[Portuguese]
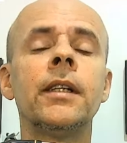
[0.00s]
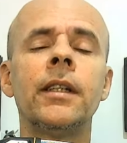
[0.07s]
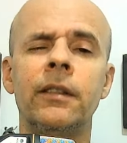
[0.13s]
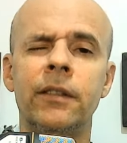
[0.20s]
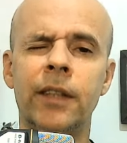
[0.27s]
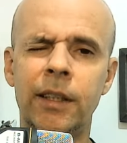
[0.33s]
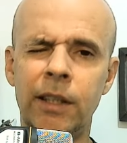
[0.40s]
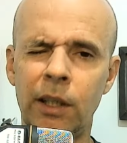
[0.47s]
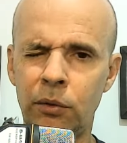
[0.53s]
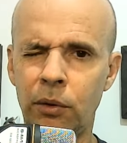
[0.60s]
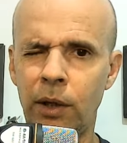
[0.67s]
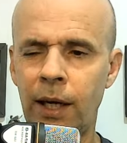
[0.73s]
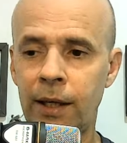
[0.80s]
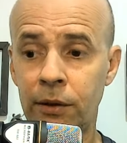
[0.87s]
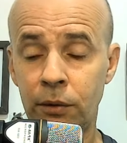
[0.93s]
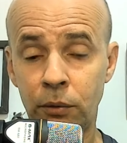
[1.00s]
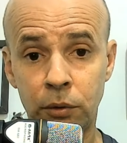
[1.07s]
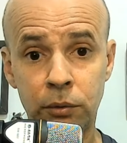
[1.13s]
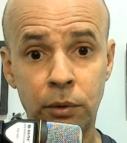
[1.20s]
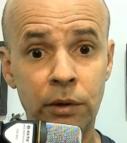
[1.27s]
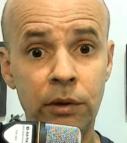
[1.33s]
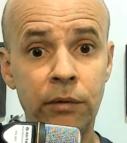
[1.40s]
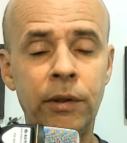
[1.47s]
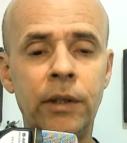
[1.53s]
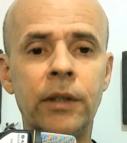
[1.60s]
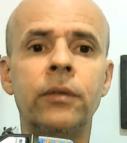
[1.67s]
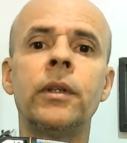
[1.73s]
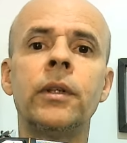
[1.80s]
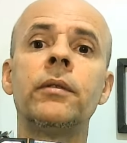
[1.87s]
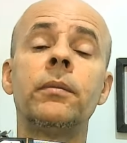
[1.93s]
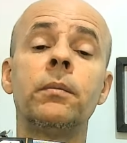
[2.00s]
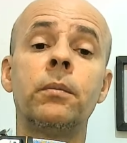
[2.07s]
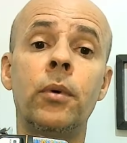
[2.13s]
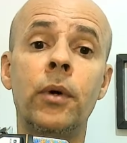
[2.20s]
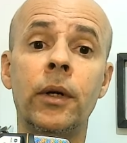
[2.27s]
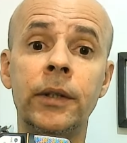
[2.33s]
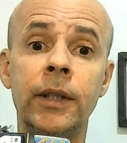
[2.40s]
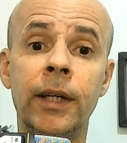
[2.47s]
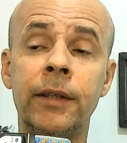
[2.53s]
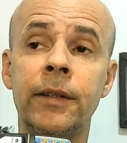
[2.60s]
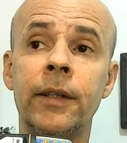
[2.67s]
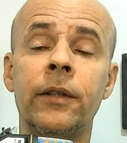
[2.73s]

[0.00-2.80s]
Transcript: Já deixa o like se gostou desse vídeo, que foi importante, né?